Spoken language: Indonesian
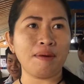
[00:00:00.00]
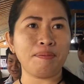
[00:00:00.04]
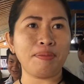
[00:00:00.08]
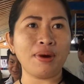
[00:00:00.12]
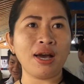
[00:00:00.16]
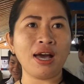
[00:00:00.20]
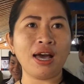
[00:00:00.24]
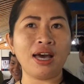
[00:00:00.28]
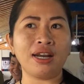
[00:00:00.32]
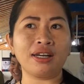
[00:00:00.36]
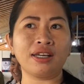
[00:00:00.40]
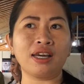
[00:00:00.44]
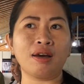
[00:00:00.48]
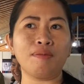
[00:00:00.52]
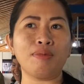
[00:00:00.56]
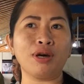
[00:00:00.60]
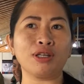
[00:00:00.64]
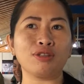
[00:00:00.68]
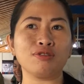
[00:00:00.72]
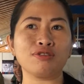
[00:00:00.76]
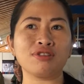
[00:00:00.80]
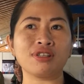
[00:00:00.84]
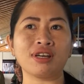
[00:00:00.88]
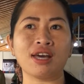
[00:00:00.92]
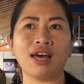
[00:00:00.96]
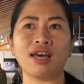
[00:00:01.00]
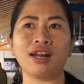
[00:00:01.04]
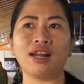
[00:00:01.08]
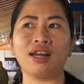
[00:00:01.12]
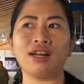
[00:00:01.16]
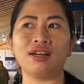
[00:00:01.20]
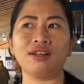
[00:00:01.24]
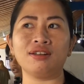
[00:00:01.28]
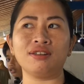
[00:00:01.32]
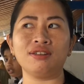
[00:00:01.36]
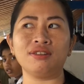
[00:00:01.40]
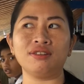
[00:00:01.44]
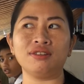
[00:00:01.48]
apa harga batu sekarang
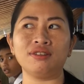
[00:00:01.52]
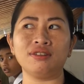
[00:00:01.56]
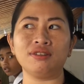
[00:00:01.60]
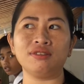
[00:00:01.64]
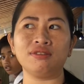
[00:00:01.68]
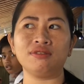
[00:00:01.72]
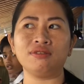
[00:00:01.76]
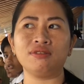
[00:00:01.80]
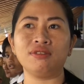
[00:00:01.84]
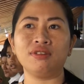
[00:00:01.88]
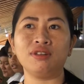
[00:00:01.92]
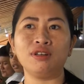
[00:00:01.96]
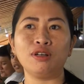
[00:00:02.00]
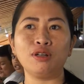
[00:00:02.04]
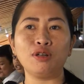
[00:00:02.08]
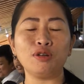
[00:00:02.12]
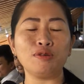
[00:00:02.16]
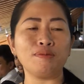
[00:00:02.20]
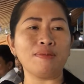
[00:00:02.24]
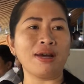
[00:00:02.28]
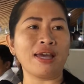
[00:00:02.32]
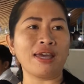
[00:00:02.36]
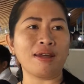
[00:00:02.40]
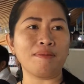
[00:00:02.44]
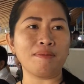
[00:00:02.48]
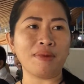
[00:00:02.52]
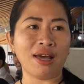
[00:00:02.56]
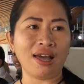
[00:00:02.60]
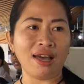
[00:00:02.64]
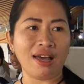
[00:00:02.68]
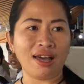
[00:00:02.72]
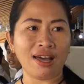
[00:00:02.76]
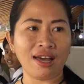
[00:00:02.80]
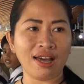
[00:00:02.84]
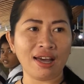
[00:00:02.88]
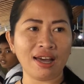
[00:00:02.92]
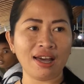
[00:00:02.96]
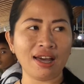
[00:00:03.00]
lumayan
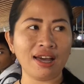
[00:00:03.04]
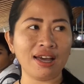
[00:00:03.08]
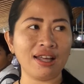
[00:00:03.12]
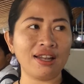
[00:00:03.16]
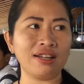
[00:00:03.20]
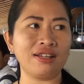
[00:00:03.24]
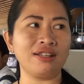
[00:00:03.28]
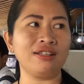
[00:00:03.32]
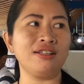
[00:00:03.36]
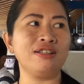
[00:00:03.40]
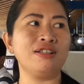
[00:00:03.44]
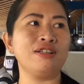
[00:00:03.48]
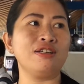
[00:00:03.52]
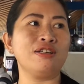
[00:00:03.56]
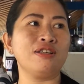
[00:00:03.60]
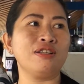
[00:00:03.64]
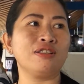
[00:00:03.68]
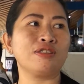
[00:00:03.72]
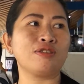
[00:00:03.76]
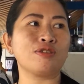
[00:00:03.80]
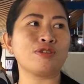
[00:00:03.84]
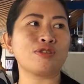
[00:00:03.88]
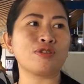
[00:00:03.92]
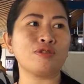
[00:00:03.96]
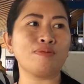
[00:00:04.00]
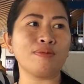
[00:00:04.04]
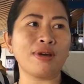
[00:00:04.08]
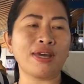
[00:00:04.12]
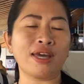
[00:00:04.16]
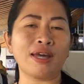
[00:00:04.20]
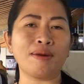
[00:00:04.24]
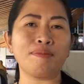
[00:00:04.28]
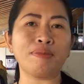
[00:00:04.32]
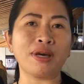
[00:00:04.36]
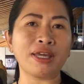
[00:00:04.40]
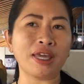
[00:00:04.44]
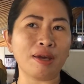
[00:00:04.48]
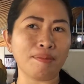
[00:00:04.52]
mahal terus
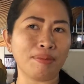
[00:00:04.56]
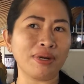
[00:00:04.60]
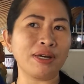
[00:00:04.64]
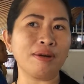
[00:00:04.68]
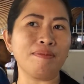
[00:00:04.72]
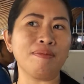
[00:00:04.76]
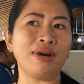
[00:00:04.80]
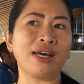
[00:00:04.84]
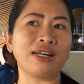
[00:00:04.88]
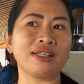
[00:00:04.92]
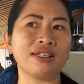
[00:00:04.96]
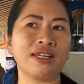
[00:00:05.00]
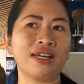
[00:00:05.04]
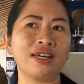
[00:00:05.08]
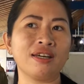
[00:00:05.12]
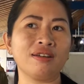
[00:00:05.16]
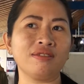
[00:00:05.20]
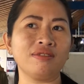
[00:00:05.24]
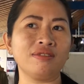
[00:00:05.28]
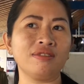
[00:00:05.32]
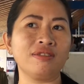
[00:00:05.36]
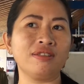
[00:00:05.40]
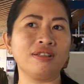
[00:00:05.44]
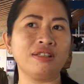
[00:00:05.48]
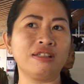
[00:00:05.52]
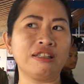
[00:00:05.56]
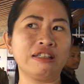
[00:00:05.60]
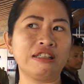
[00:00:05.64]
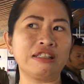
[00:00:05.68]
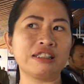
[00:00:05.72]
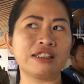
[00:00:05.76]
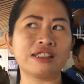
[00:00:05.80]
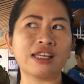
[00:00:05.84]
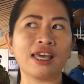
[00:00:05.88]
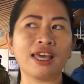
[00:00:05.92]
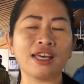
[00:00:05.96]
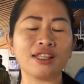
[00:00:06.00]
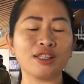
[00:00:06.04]
lumayan banyak penggemarnya
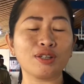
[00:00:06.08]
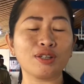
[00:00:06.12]
saya